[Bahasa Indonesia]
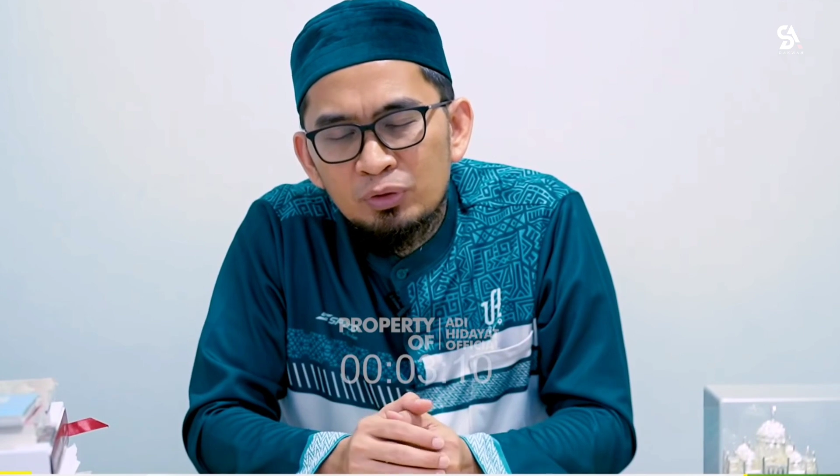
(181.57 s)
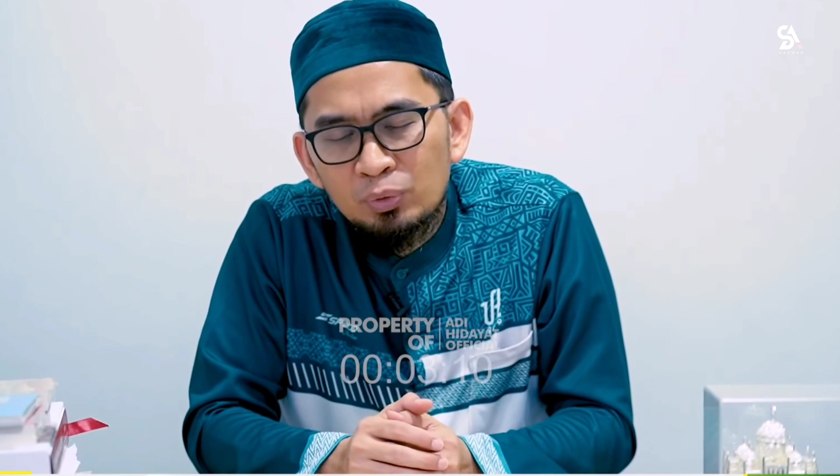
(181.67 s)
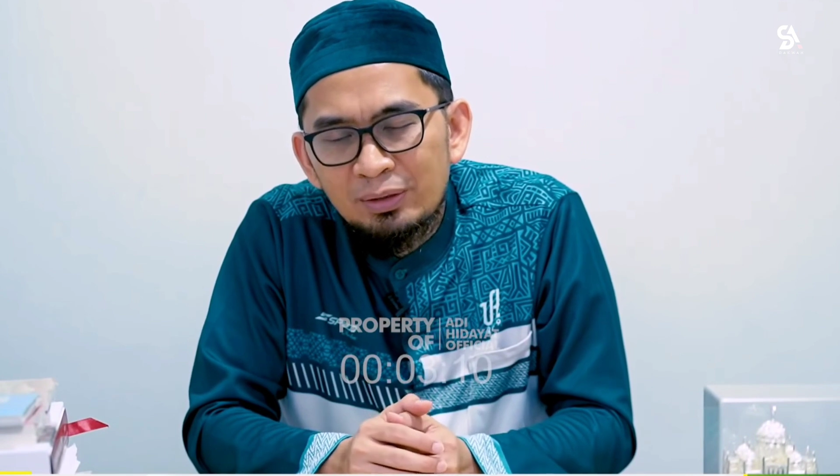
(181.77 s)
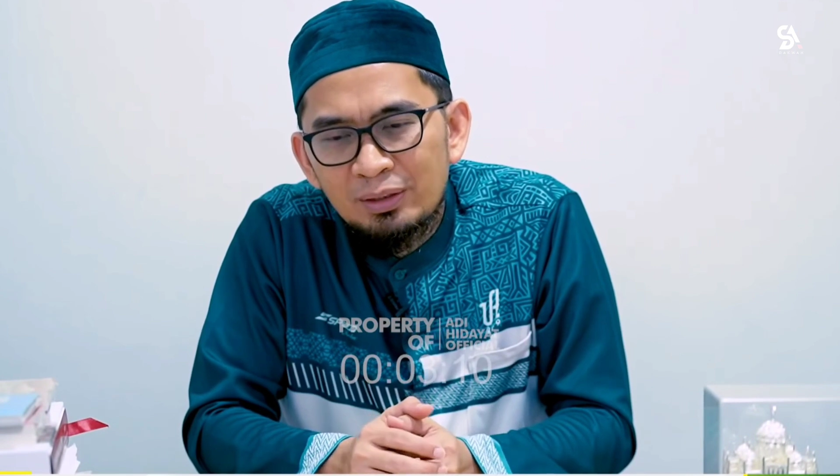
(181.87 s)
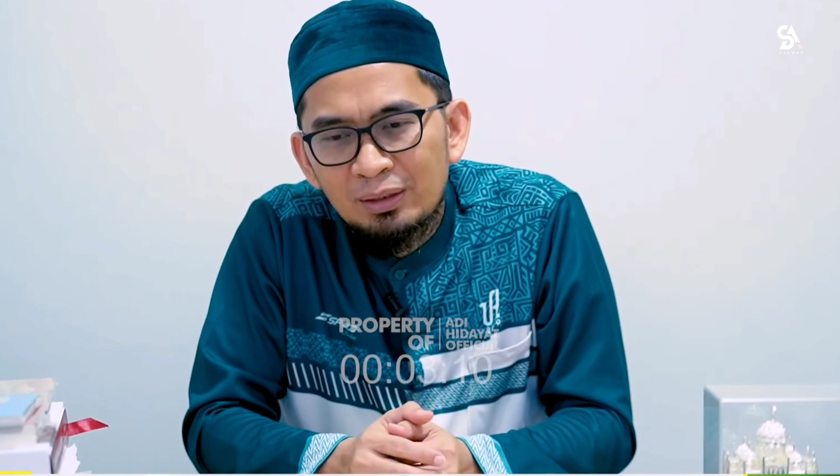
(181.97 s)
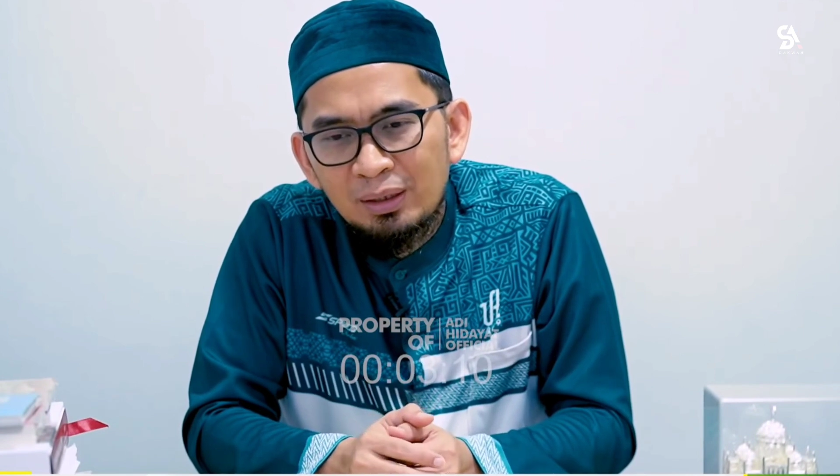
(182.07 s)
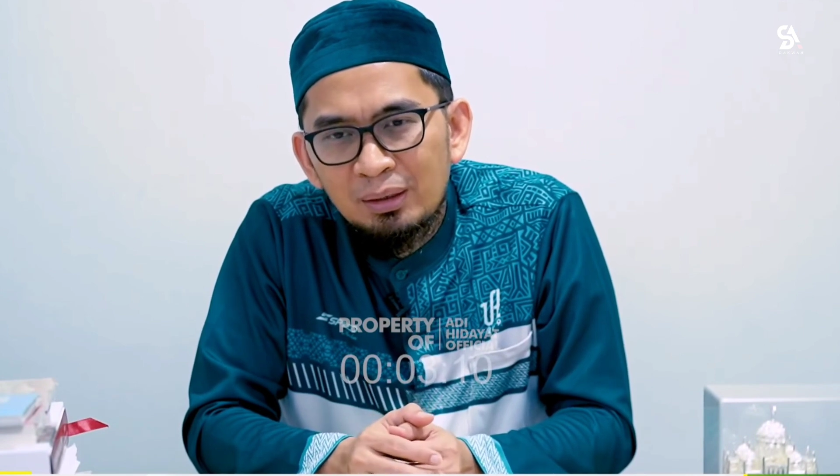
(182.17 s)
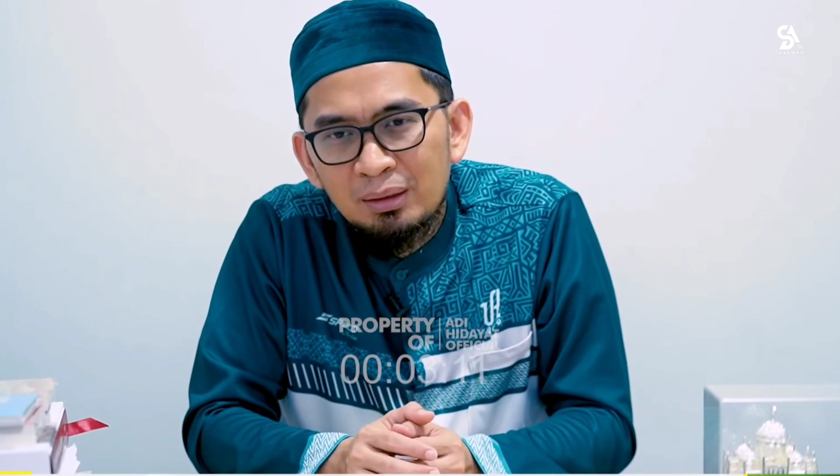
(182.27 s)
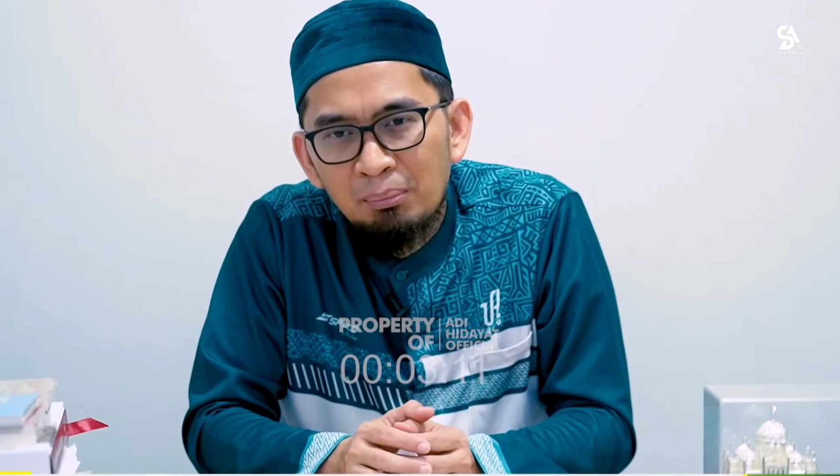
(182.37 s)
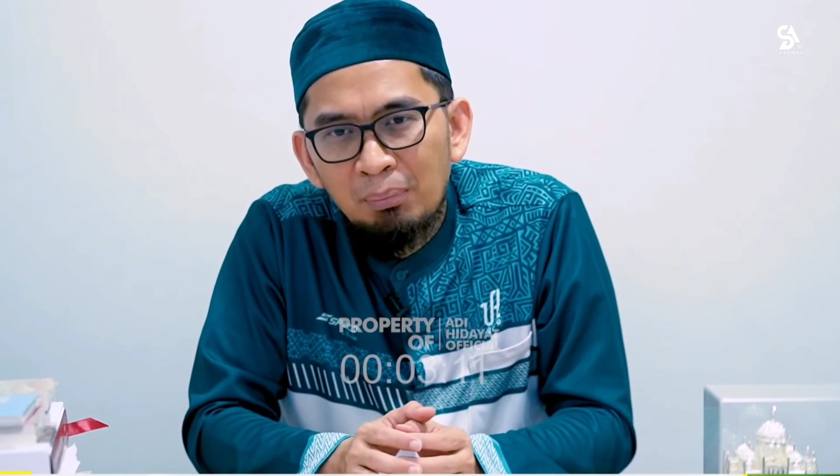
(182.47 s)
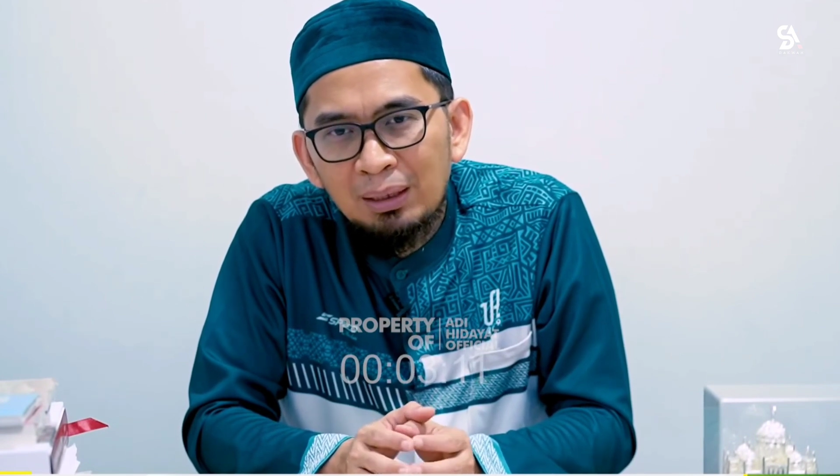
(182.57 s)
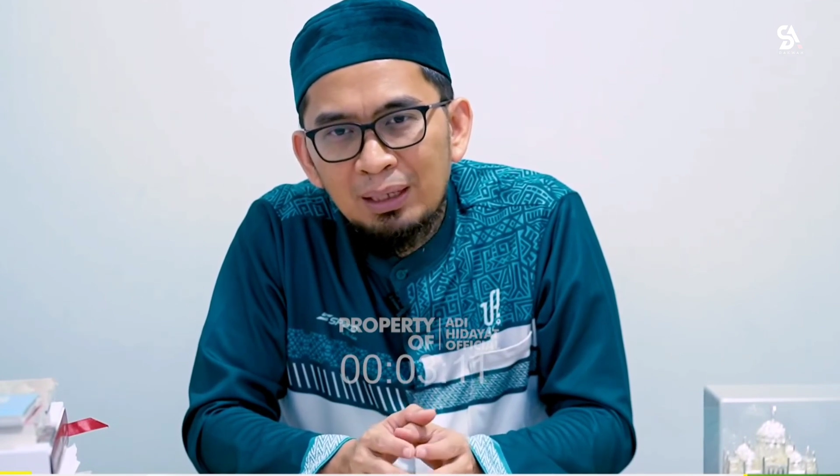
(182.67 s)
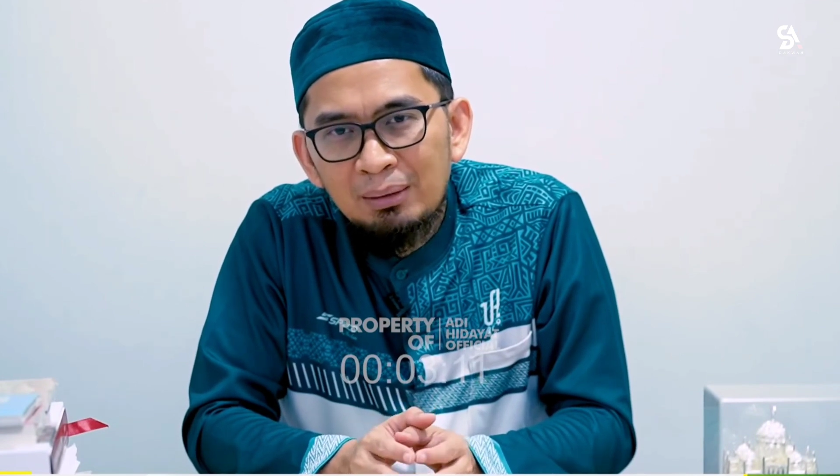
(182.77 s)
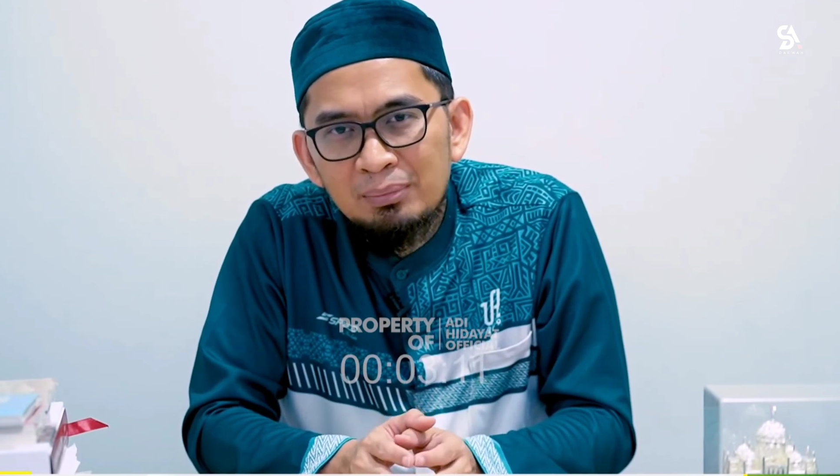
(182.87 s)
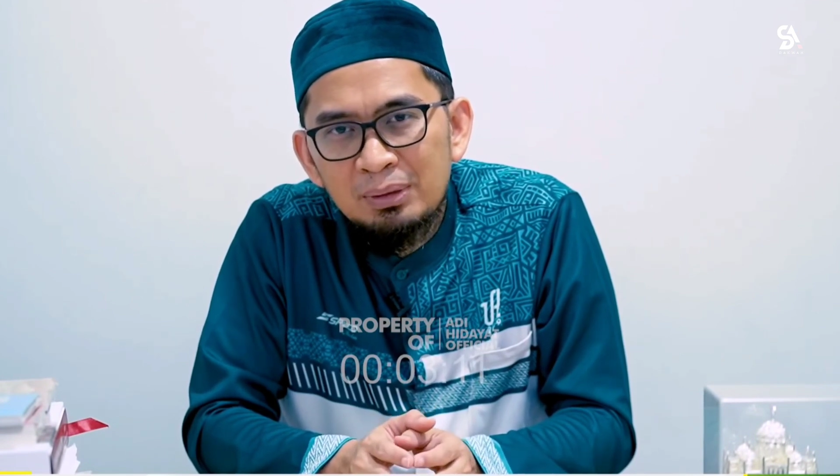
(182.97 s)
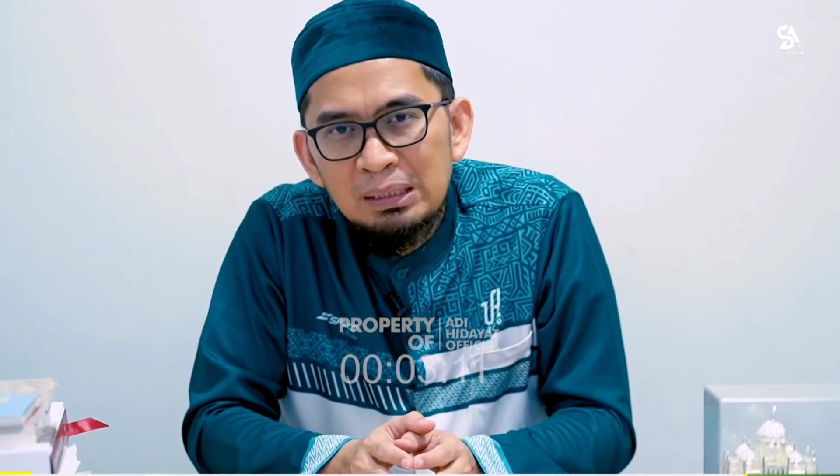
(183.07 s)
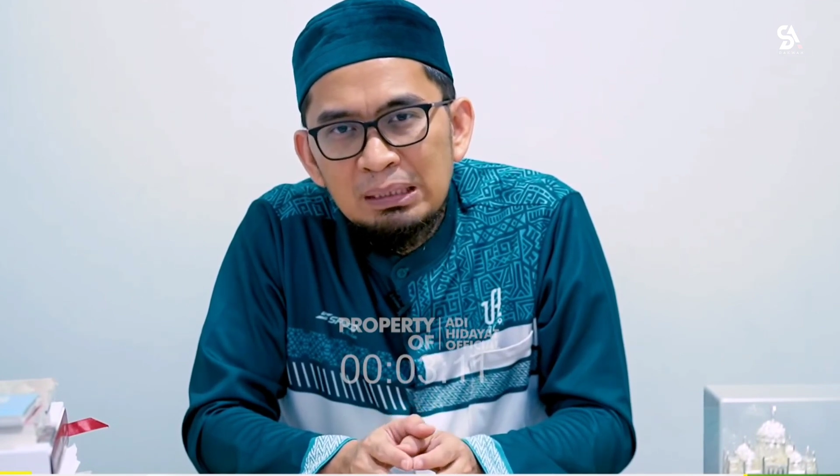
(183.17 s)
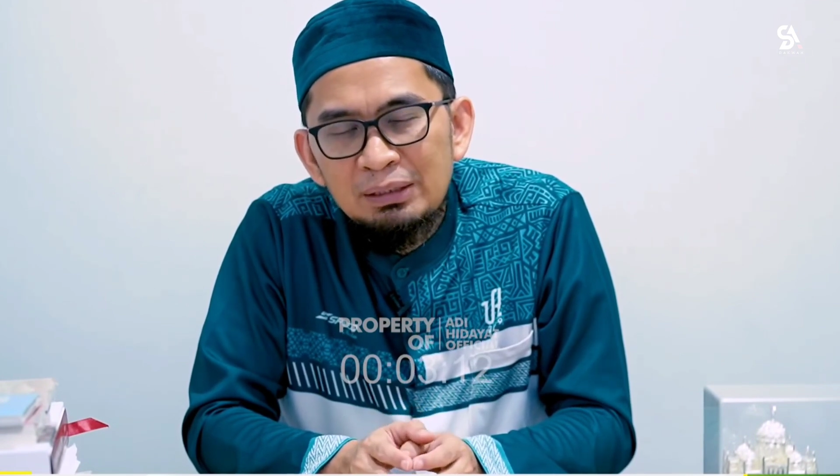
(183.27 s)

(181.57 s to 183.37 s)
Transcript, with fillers: suasana malam